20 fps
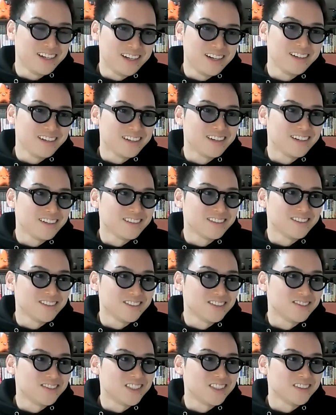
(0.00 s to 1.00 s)
はいはい、
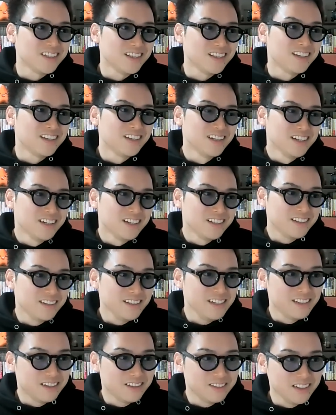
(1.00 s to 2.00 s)
クルーズブログね。
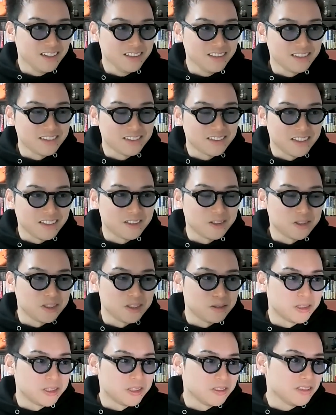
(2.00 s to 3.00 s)
最近なくなったんですよね、
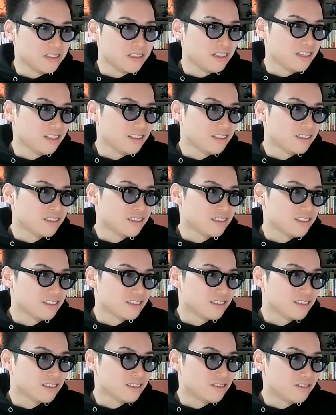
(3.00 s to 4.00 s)
クルーズブログって。
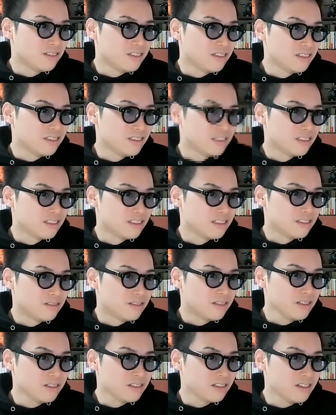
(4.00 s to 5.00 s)

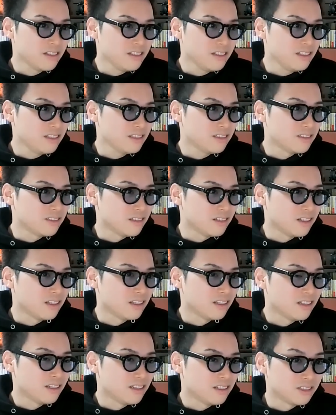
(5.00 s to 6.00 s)
割と最近ですよ
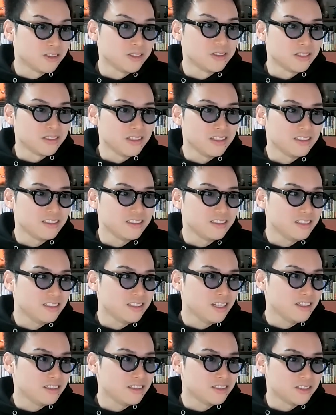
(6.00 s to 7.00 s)
ね。あ、そうですよね。
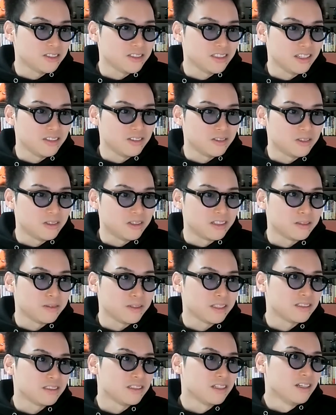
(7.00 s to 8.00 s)
2022年の5月
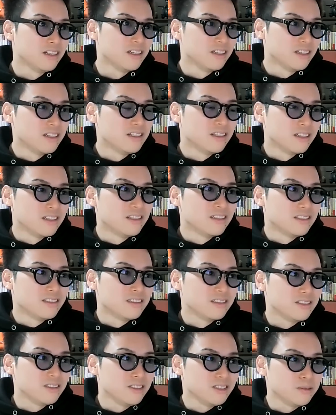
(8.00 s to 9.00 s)
末。
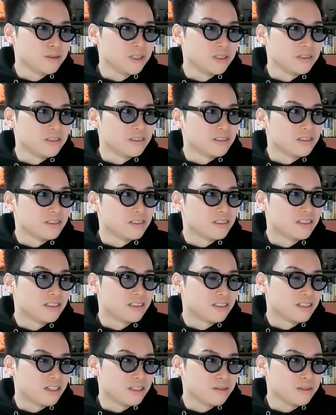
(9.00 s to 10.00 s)
クルーズブログ
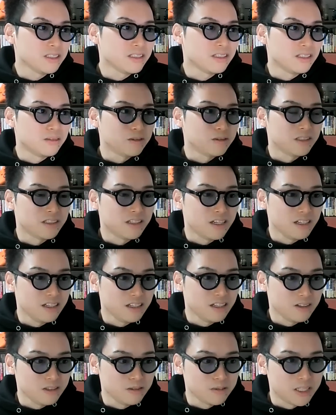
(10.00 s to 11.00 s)
ありましたね。部下代
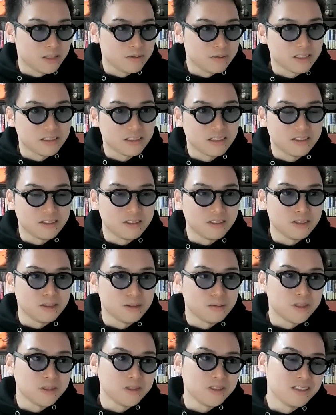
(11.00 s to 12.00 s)
理店の時もありましたね。
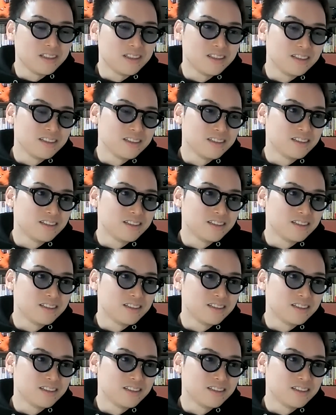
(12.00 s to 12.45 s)
クルーズブログって。